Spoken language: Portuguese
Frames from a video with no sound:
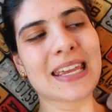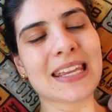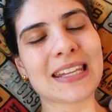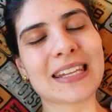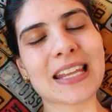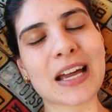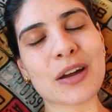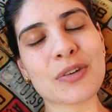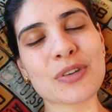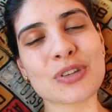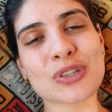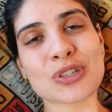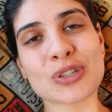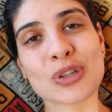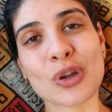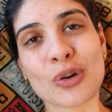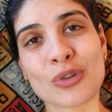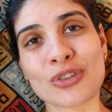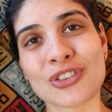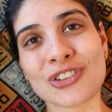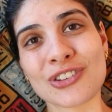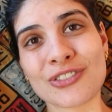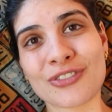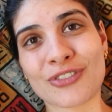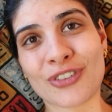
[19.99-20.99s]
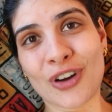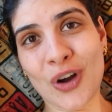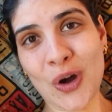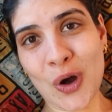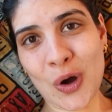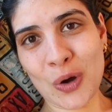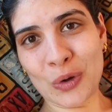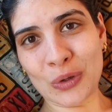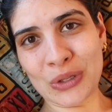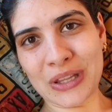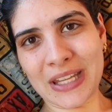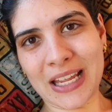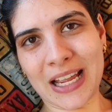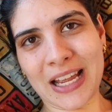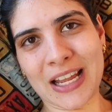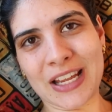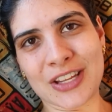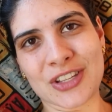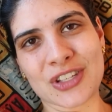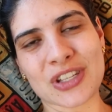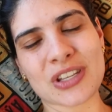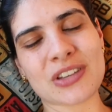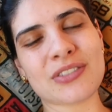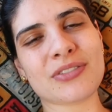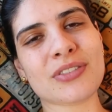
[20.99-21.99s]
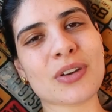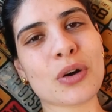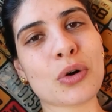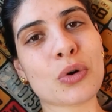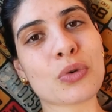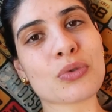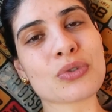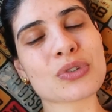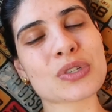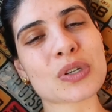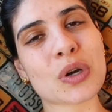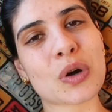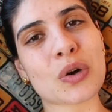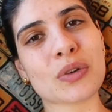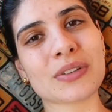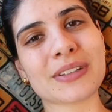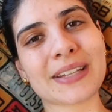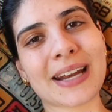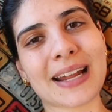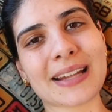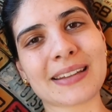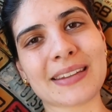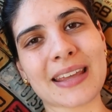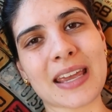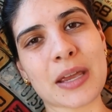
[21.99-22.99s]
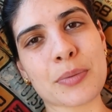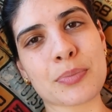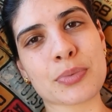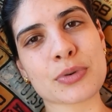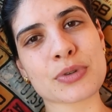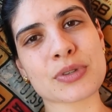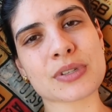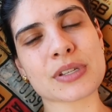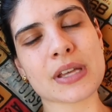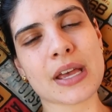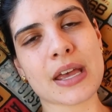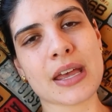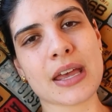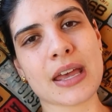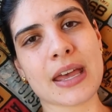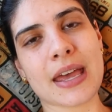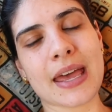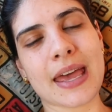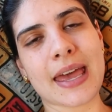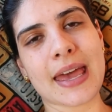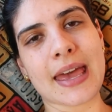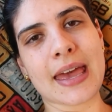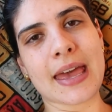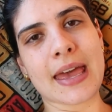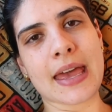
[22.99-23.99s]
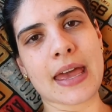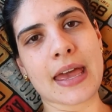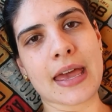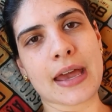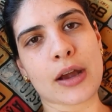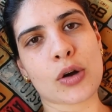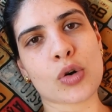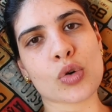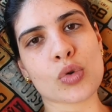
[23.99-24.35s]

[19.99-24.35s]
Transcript: Então estou de volta, tive alguns contratempos é,